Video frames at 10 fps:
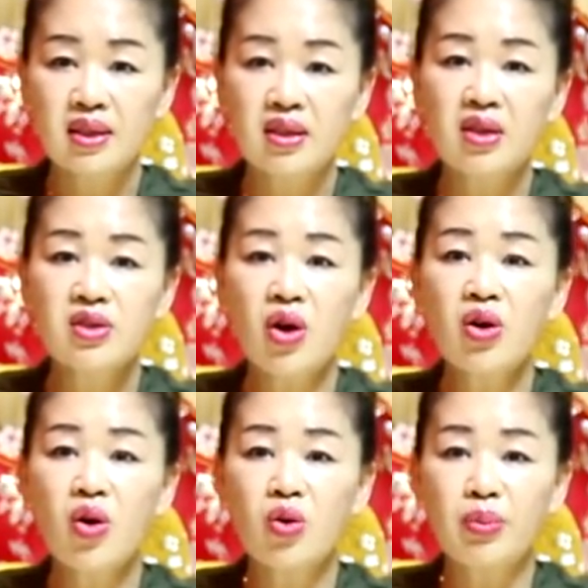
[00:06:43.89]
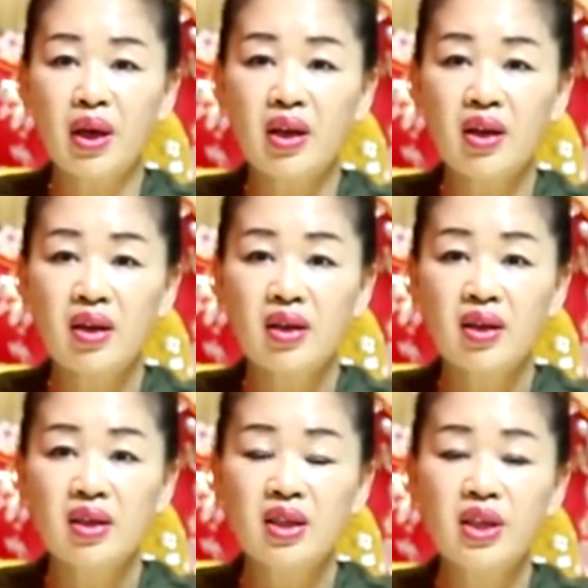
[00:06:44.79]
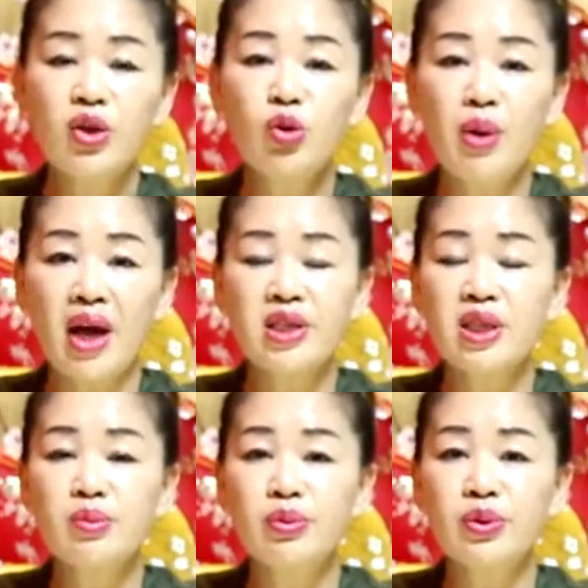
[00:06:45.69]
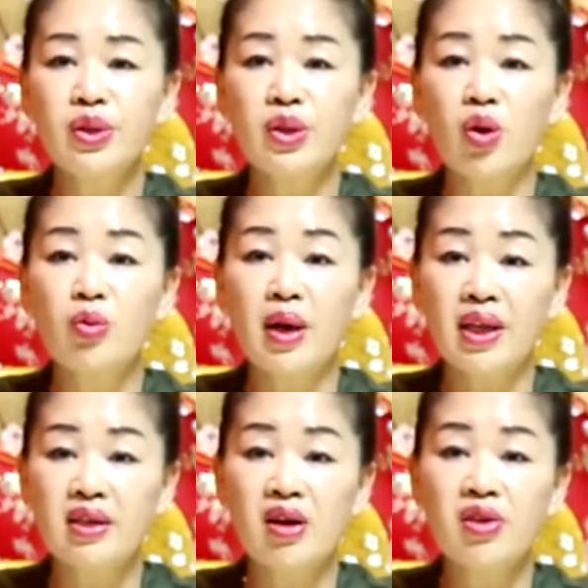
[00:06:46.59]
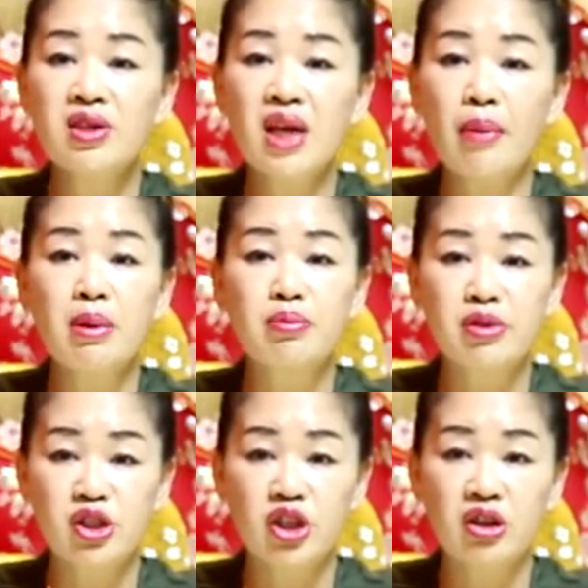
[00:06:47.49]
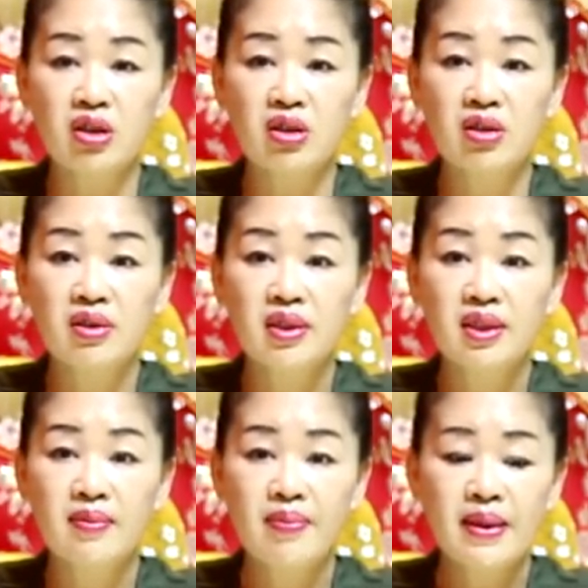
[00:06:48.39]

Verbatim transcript: 그런 서러움에 그리움에 하시는 분들이 너무 많아요. 그럴 땐 참 이쁘죠. 네.